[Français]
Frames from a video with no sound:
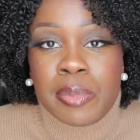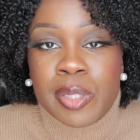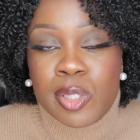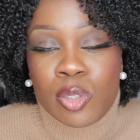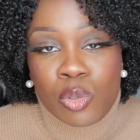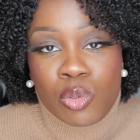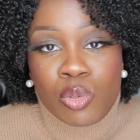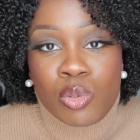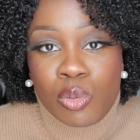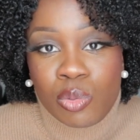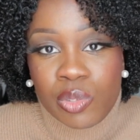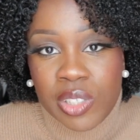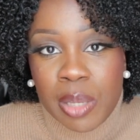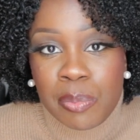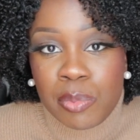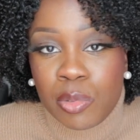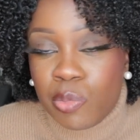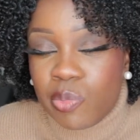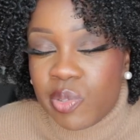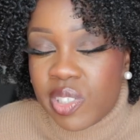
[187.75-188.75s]
Mais sur du long
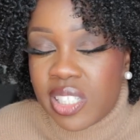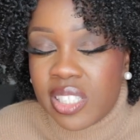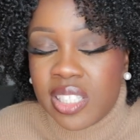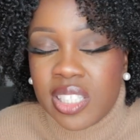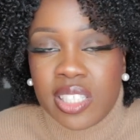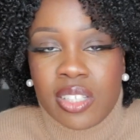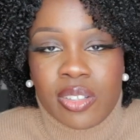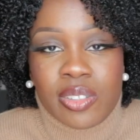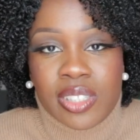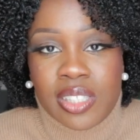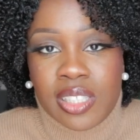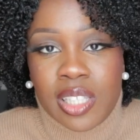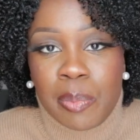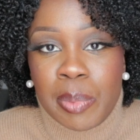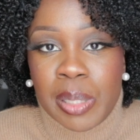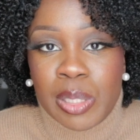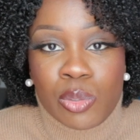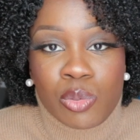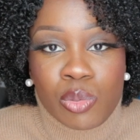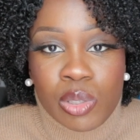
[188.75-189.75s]
terme, comme j'ai dit, euh, c'était
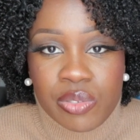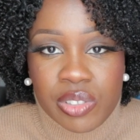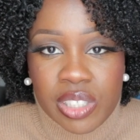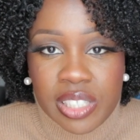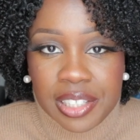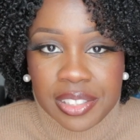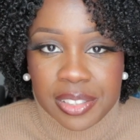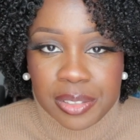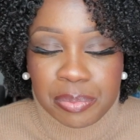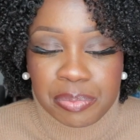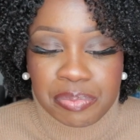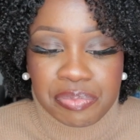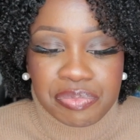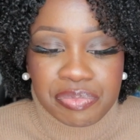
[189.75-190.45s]
pas du tout efficace.